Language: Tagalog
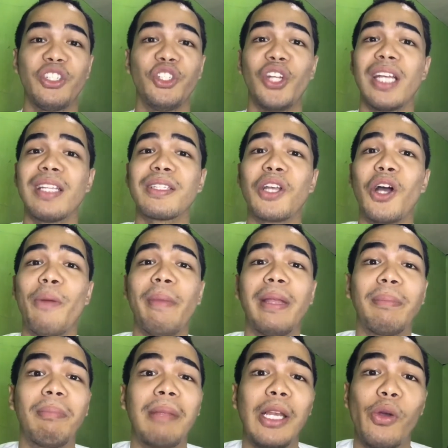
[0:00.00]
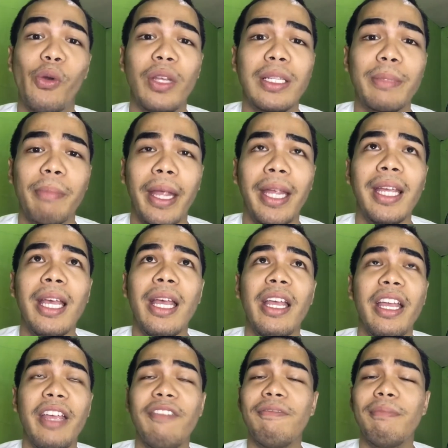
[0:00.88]
Just comment below is my,
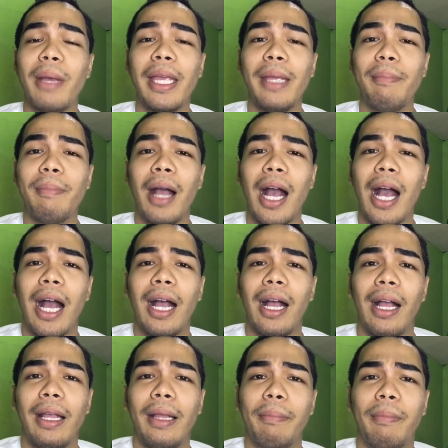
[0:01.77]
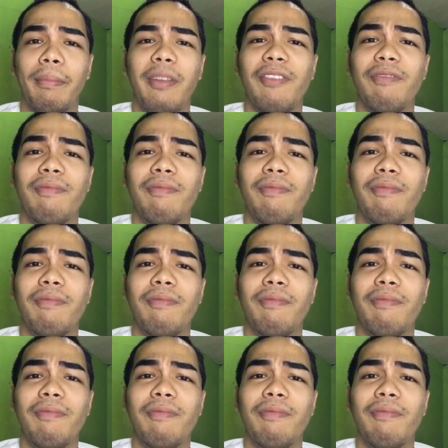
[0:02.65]
if may mga if